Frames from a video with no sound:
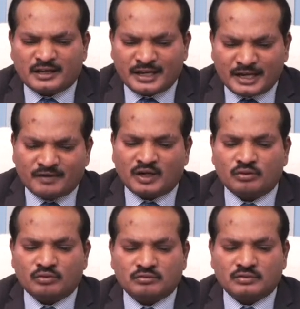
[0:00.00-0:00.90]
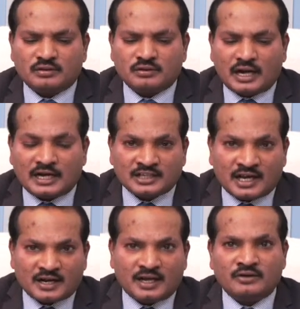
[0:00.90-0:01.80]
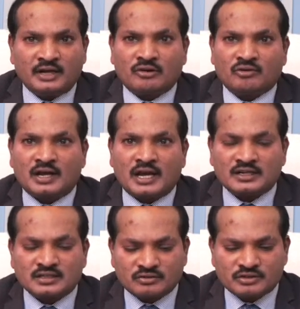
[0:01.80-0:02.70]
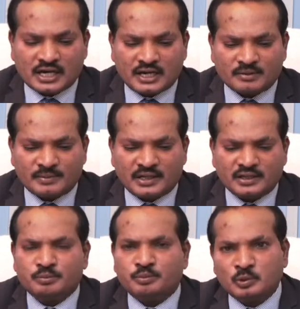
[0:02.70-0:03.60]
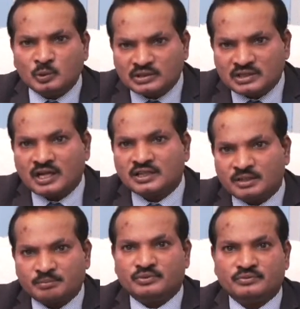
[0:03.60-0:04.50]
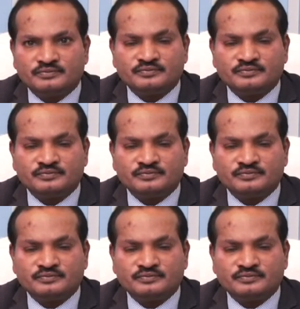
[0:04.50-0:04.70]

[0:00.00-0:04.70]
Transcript: కేవలం ఆధారాలు లేకుండా అరెస్టు చేయటం అనేది పూర్తిగా తప్పు